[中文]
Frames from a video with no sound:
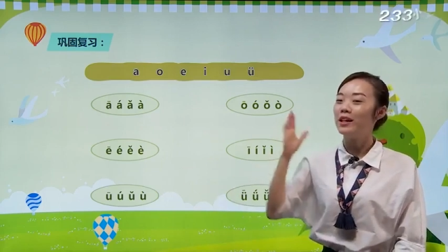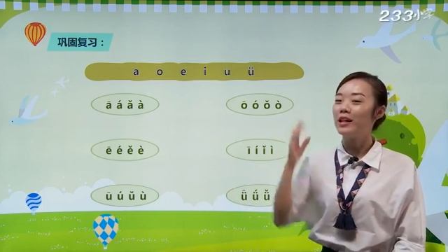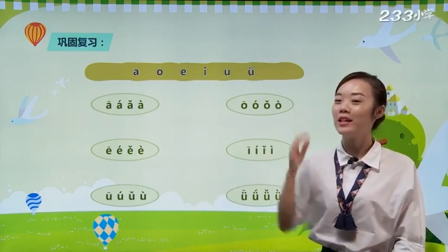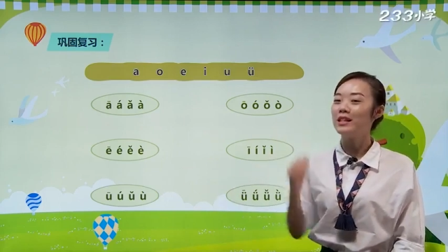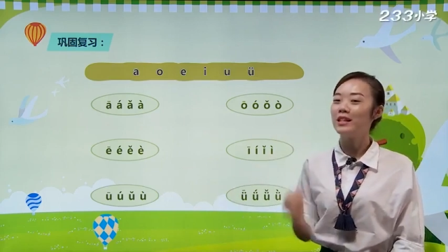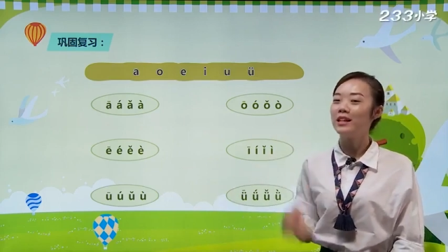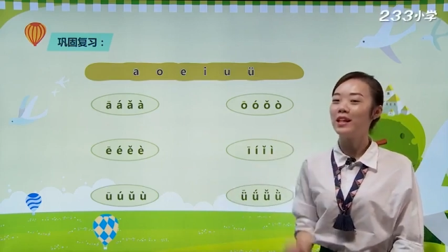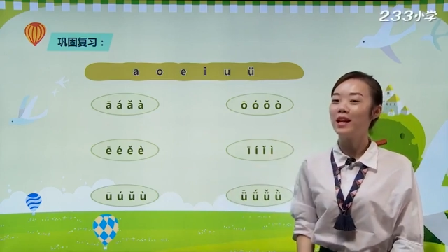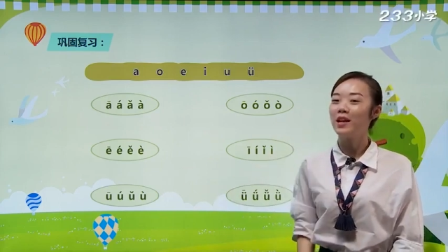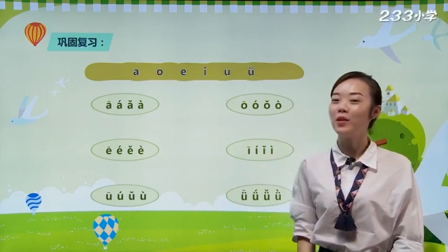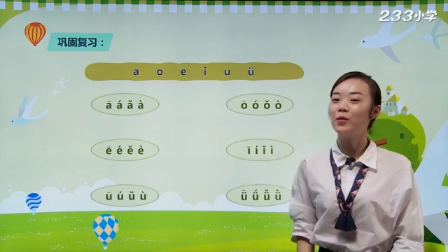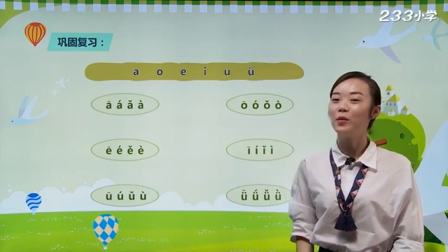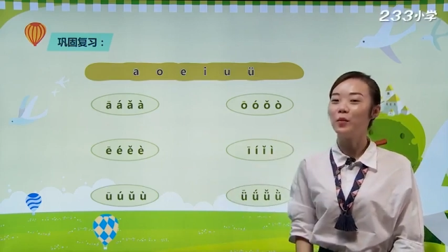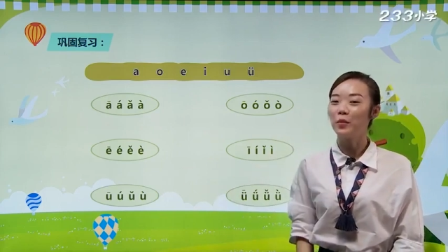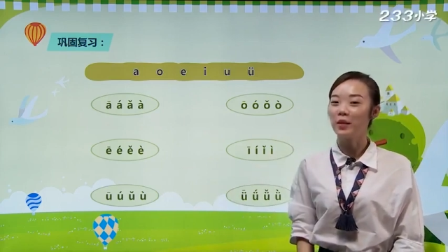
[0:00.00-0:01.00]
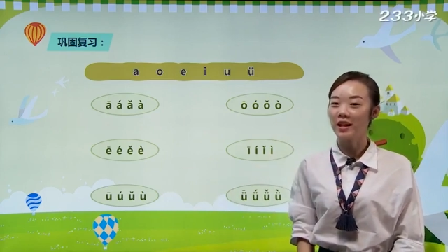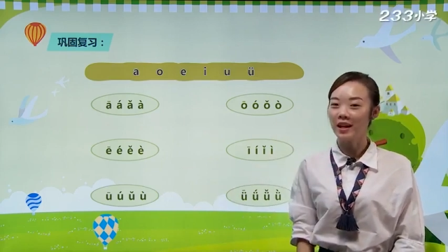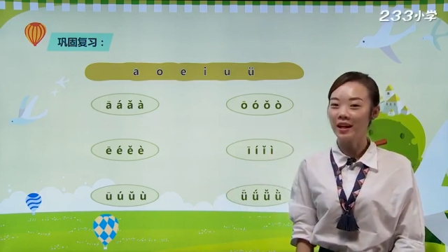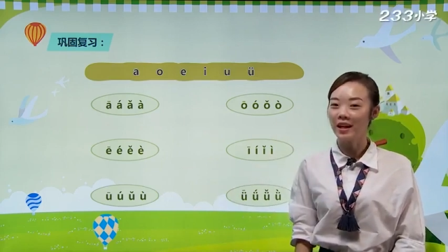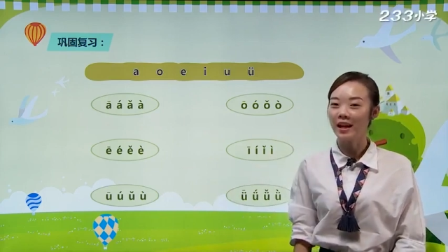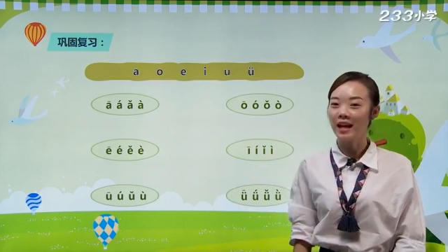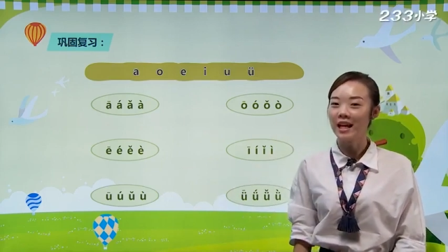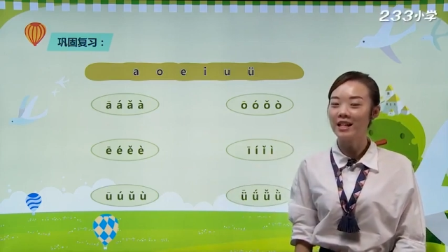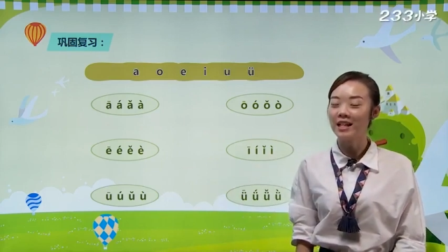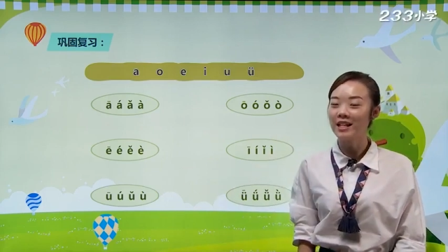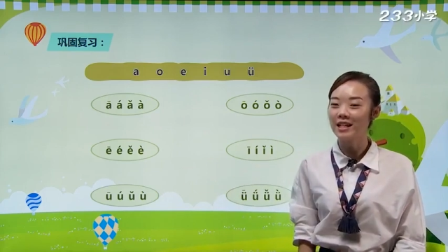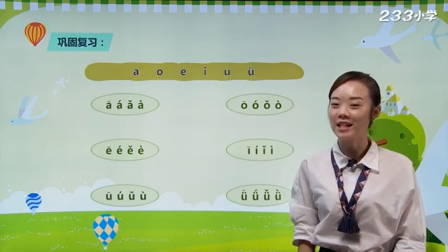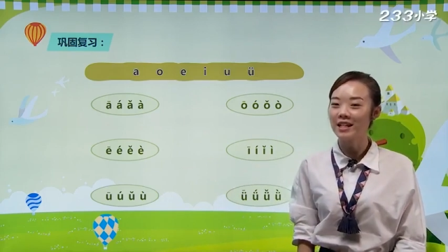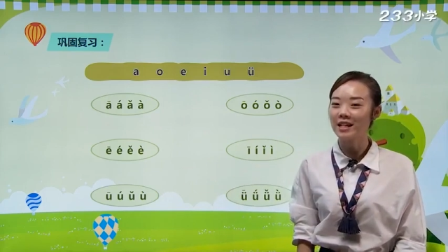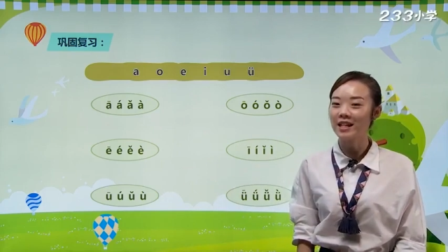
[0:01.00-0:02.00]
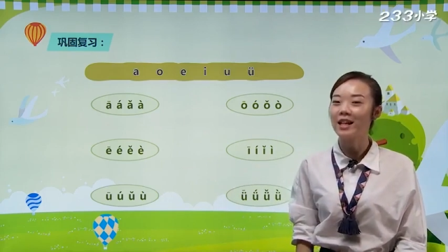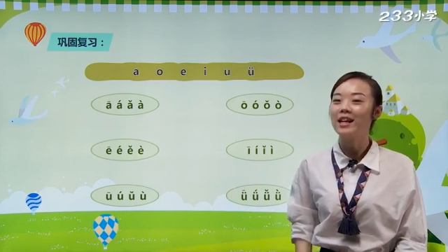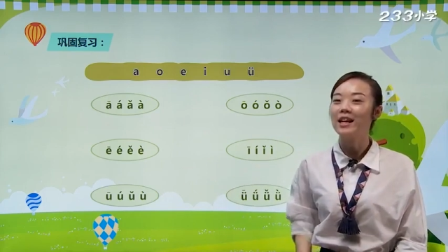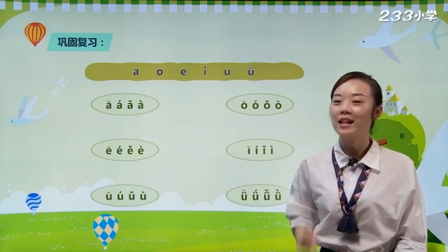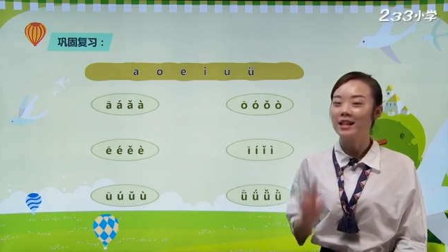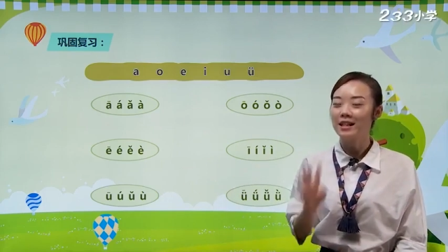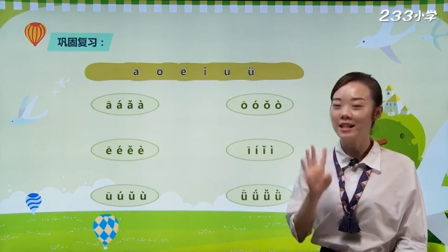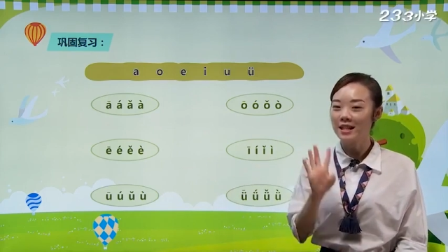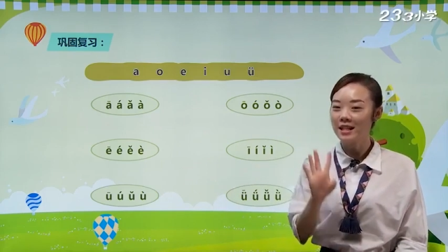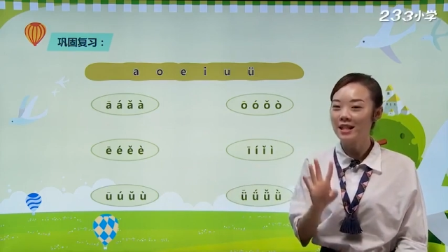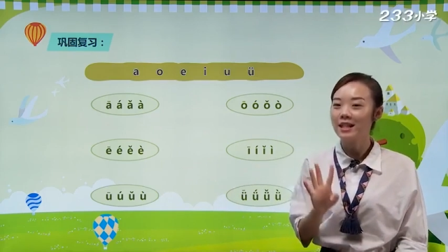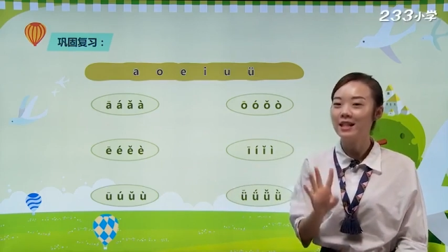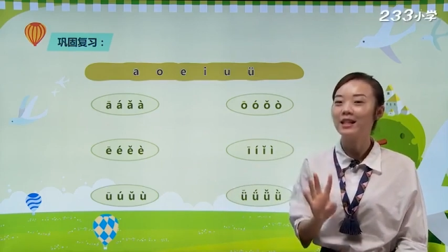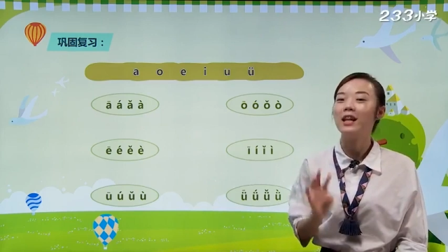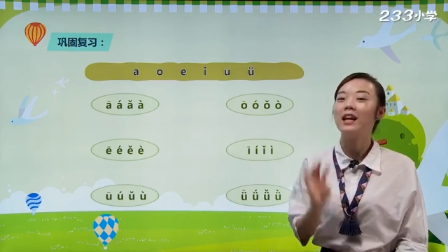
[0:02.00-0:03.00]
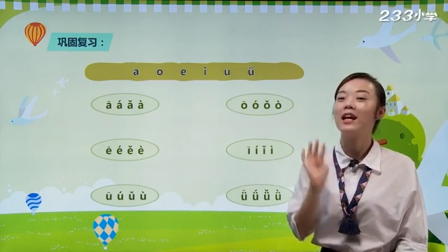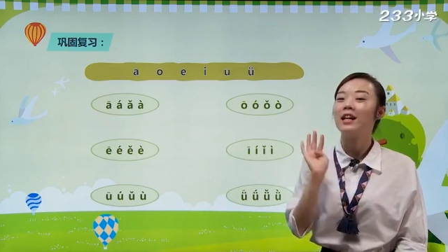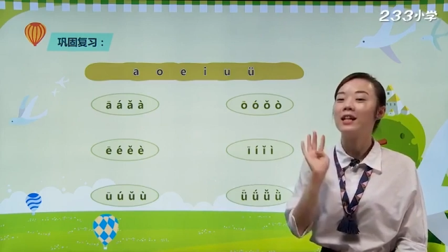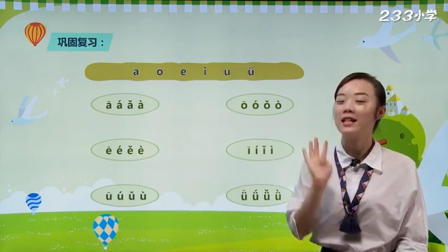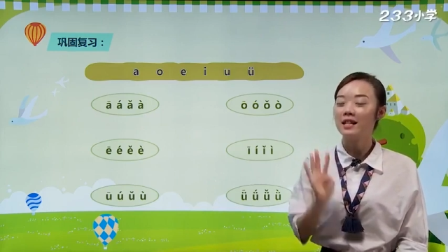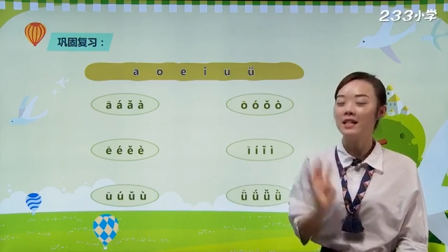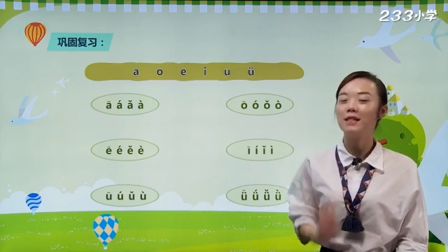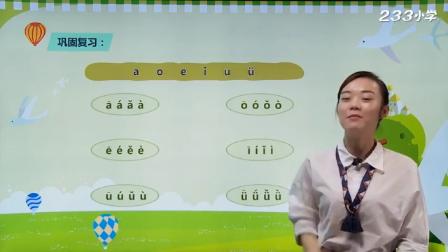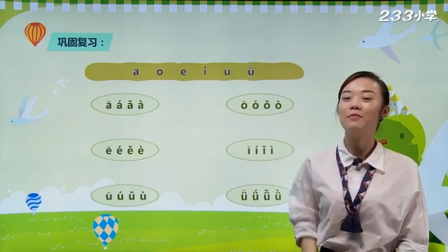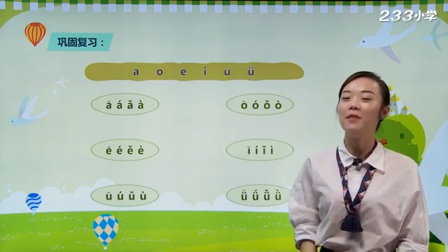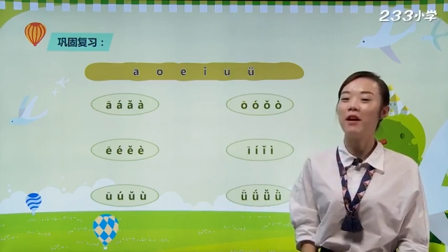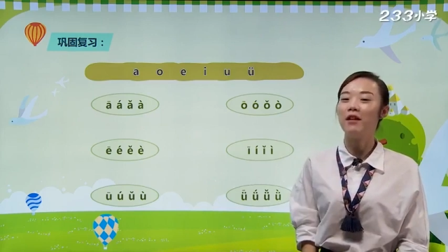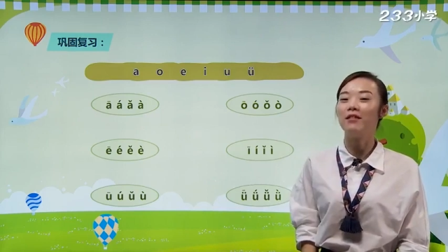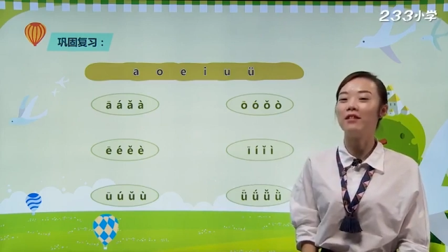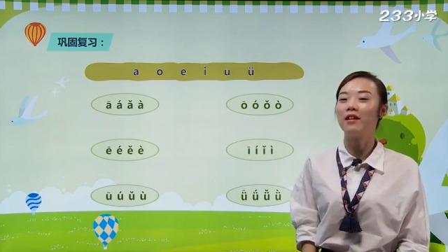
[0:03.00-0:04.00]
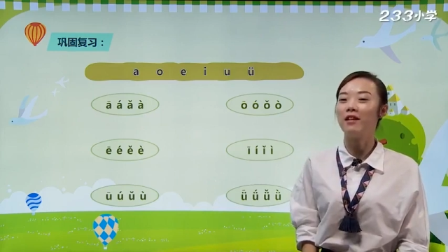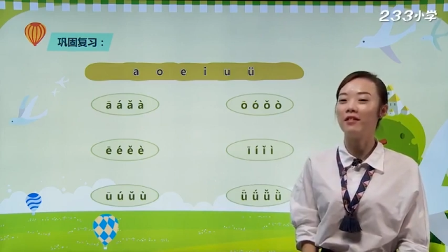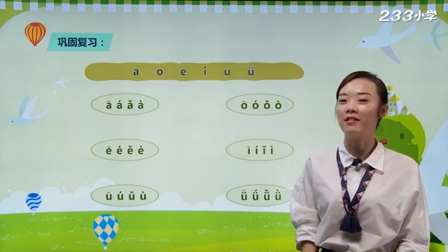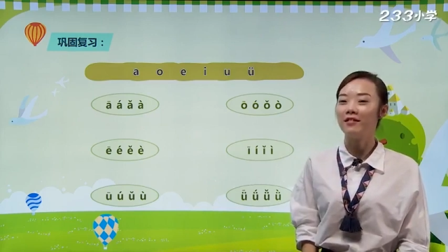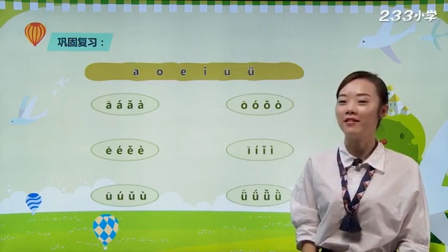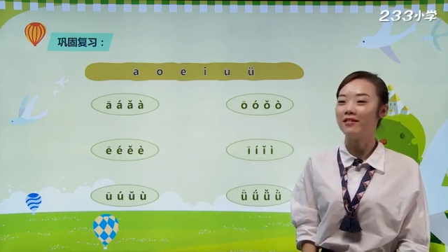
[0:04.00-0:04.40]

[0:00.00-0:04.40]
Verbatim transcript: 那今天我们也可以来认识四个新朋友。